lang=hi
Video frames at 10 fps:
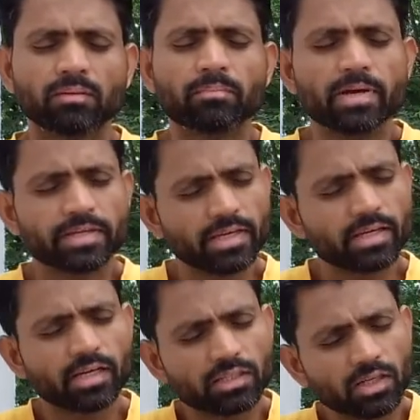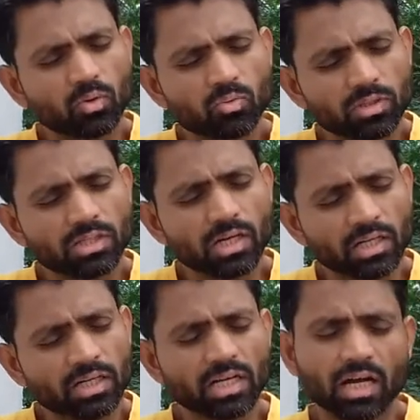मैं ये कहता हूँ कि
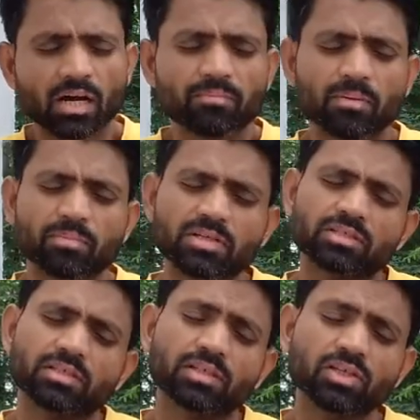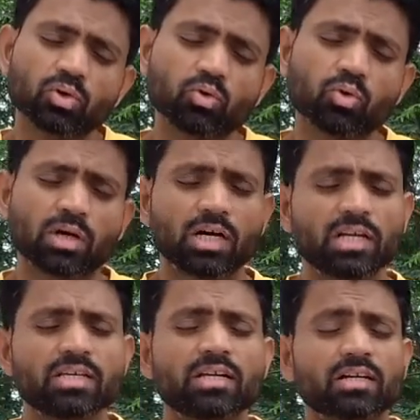अगर आप अपने शरीर को
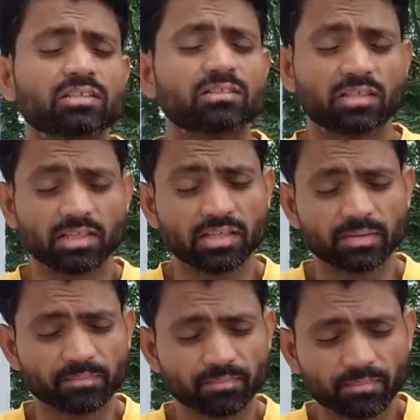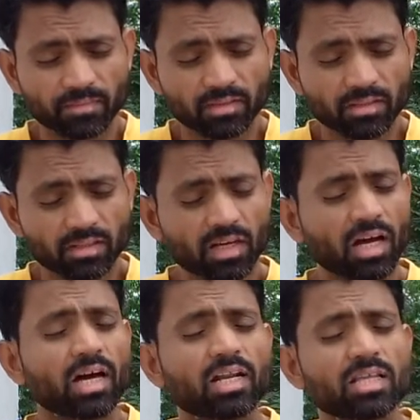खाली रख सकें
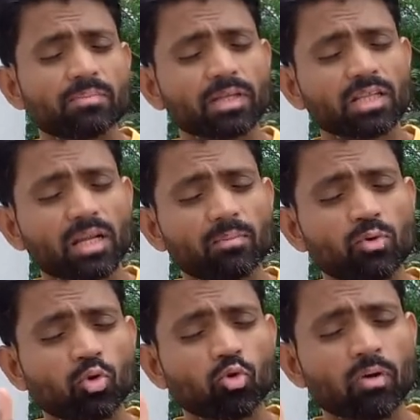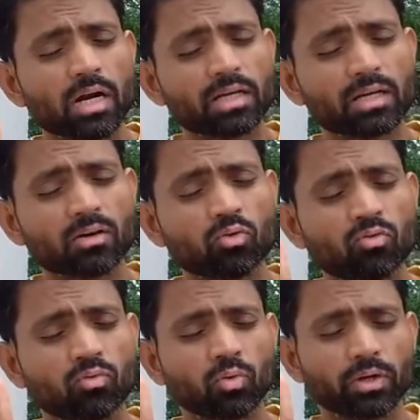खाली मतलब नो वाटर नो
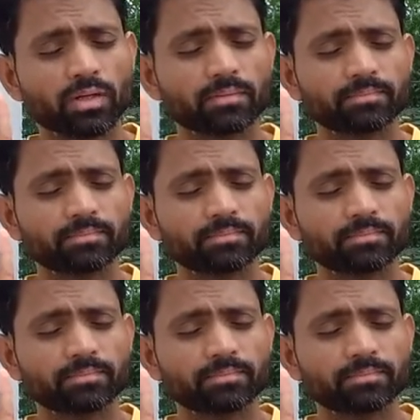फूड